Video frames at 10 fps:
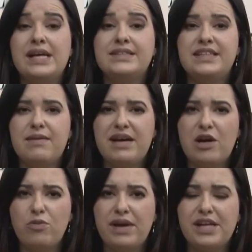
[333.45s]

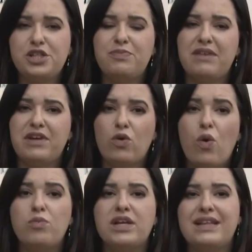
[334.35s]
semanalmente para ver
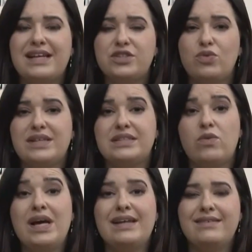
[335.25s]
como que está a situação
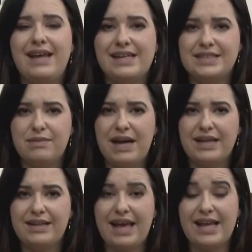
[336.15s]
dessa
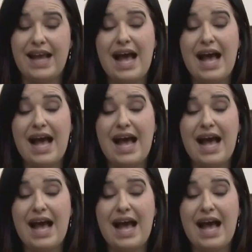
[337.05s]
bactéria.